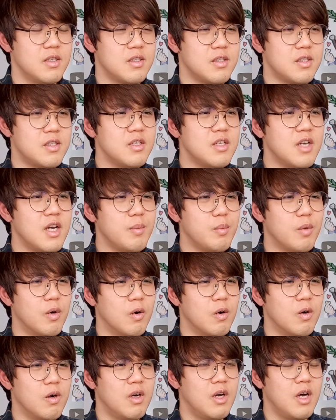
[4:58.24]
菅
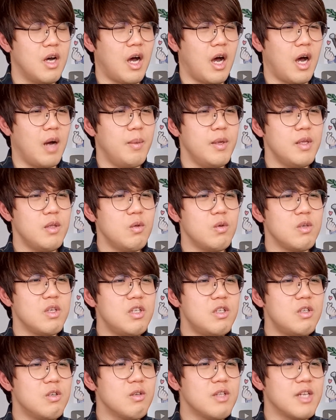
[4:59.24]
も安倍と一
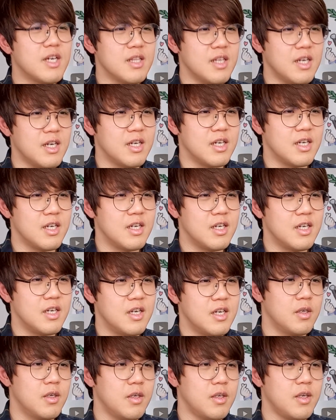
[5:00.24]
緒だな。
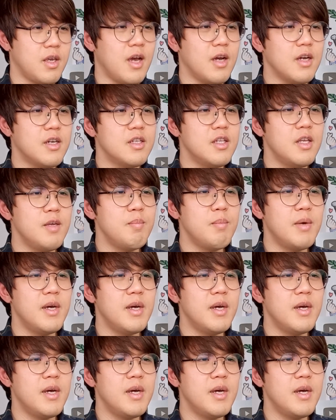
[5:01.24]
100年